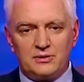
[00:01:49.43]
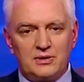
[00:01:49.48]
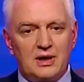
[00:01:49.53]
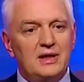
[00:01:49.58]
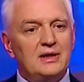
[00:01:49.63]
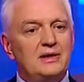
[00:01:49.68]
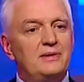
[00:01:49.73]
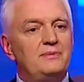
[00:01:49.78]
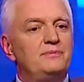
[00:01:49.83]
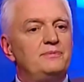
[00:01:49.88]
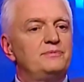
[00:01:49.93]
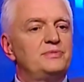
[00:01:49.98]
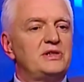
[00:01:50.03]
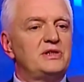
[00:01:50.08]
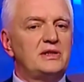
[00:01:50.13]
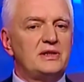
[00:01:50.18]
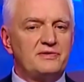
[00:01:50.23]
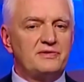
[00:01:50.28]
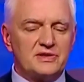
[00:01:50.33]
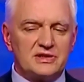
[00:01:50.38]
Ale
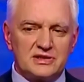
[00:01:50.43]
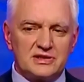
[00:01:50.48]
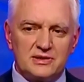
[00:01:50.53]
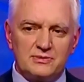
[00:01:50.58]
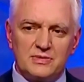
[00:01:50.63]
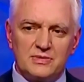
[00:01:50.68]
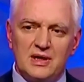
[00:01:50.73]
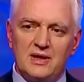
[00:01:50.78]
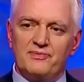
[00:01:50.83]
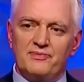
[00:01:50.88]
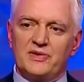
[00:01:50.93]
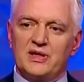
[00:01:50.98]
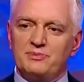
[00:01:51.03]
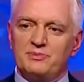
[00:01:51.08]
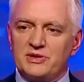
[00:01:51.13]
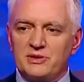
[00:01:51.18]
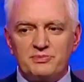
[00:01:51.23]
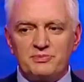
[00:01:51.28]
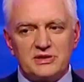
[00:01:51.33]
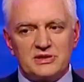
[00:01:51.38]
przede wszystkim te
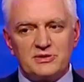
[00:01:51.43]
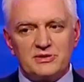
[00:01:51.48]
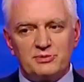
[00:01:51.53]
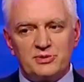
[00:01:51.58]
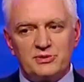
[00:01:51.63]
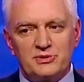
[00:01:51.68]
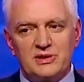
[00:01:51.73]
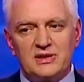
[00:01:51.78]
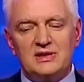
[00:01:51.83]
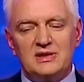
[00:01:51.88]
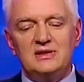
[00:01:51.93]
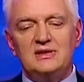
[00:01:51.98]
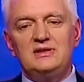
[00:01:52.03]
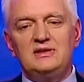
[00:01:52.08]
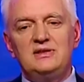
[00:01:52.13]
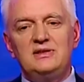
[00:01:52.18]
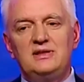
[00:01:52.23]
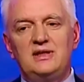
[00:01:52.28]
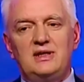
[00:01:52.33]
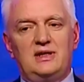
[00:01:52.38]
przepisy były
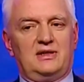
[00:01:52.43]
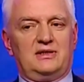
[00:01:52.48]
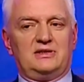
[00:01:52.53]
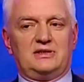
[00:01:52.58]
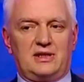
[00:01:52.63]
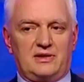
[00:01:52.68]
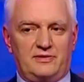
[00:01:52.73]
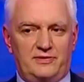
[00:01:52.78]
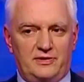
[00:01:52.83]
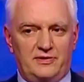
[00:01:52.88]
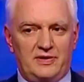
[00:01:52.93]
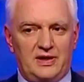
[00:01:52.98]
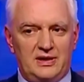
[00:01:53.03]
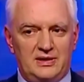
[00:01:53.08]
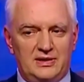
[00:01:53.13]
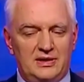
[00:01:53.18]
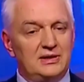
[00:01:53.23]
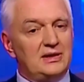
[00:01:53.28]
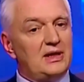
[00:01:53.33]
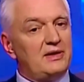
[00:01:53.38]

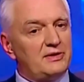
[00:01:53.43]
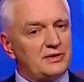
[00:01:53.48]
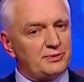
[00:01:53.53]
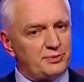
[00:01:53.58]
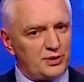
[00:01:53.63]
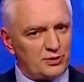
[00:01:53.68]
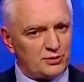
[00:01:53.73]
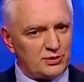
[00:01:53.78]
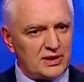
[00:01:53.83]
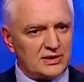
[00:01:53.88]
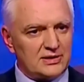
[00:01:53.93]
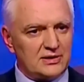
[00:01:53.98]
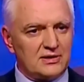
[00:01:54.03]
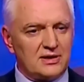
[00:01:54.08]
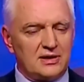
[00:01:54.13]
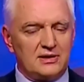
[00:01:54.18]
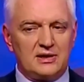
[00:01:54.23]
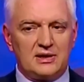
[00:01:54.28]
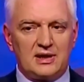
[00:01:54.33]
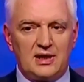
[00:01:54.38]
nieegzekwowalne i nawet prokurator
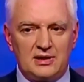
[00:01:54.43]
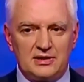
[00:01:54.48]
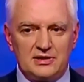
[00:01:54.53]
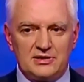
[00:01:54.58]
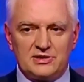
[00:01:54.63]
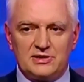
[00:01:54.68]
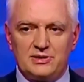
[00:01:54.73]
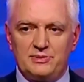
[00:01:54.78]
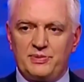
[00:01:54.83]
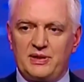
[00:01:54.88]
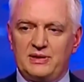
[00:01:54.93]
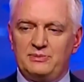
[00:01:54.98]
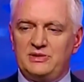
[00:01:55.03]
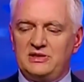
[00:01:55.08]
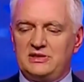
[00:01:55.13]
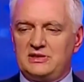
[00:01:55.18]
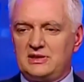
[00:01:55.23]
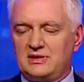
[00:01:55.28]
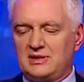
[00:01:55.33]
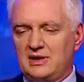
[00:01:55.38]
generalny, czyli pan
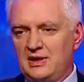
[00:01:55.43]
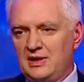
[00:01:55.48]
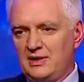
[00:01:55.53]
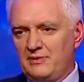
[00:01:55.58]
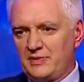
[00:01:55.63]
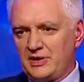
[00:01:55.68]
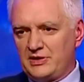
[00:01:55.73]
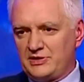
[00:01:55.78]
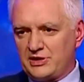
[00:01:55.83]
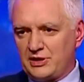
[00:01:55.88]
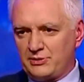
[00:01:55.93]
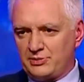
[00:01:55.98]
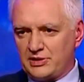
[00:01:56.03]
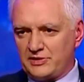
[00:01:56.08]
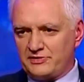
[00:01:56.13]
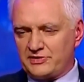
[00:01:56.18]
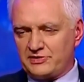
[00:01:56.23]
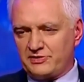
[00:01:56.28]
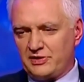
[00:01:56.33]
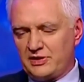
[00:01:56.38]
minister Ziobro w
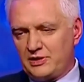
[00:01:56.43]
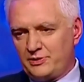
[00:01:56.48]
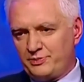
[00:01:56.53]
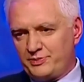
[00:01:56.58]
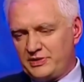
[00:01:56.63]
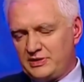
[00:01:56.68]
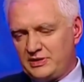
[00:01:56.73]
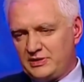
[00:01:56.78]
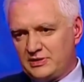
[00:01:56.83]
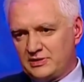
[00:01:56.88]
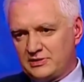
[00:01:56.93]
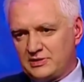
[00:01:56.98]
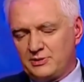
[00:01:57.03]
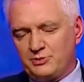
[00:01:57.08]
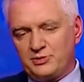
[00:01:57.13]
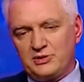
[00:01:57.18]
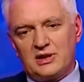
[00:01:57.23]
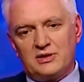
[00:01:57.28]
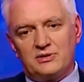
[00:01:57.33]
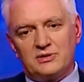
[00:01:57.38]
swojej opinii do
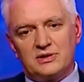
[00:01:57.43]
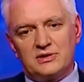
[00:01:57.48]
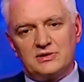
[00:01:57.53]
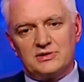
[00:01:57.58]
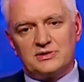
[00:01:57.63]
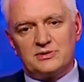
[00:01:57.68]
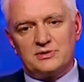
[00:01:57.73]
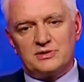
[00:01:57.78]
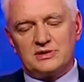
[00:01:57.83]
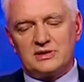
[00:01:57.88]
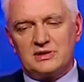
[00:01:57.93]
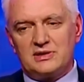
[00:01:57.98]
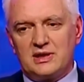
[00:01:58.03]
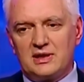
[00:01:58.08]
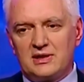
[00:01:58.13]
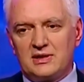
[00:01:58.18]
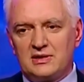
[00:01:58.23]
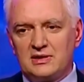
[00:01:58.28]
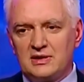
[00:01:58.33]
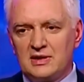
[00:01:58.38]
Trybunału
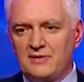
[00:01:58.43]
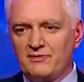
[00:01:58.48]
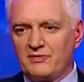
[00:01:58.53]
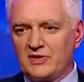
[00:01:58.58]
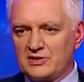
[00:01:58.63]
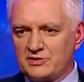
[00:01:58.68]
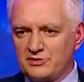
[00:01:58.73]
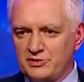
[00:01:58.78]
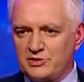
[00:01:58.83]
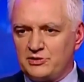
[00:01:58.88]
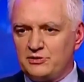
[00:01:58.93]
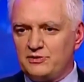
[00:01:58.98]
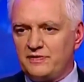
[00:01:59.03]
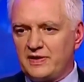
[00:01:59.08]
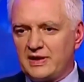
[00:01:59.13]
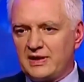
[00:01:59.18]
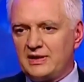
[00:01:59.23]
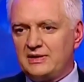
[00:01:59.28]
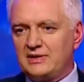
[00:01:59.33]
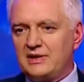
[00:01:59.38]
Konstytucyjnego zwrócił
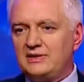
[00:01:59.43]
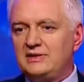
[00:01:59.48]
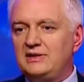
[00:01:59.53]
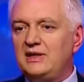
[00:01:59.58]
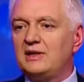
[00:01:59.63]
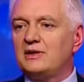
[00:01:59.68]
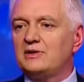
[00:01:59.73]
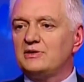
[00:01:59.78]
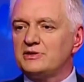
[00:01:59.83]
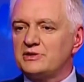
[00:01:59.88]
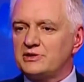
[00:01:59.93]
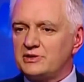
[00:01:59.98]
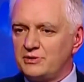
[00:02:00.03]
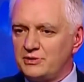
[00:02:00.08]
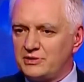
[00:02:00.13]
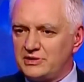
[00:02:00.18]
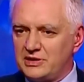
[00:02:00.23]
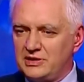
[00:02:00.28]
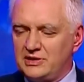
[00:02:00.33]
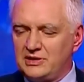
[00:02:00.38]
uwagę na
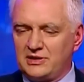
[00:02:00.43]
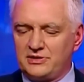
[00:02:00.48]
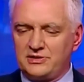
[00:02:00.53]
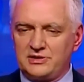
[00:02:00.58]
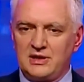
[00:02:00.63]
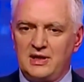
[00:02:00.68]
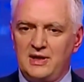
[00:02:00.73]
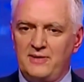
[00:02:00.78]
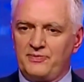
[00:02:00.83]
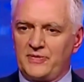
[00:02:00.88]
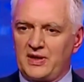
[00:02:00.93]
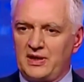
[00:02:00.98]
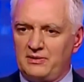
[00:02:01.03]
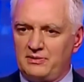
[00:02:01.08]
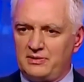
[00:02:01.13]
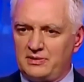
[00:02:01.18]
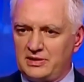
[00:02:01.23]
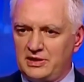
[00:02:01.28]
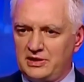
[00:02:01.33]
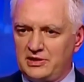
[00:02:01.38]
niekonstytucyjność e,
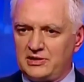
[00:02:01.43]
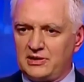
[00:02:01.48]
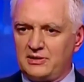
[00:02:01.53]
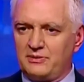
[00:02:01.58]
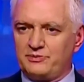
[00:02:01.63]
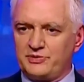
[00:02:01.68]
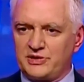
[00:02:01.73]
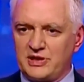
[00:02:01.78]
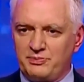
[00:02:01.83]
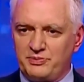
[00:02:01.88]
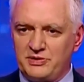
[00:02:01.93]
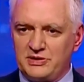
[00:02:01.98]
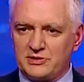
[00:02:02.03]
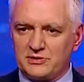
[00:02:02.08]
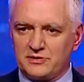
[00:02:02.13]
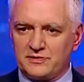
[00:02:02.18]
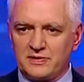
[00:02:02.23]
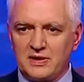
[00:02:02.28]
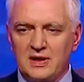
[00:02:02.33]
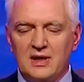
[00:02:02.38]
tych przepisów.